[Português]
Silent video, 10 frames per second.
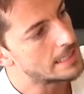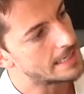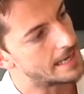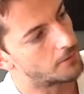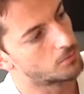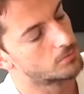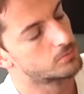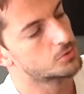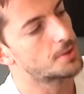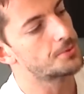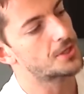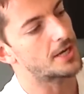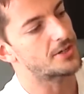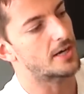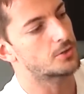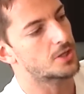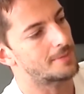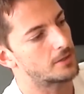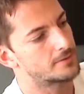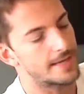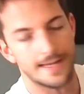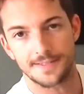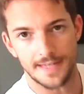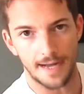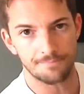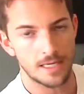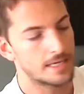É um tipo de cadeado chamado TSA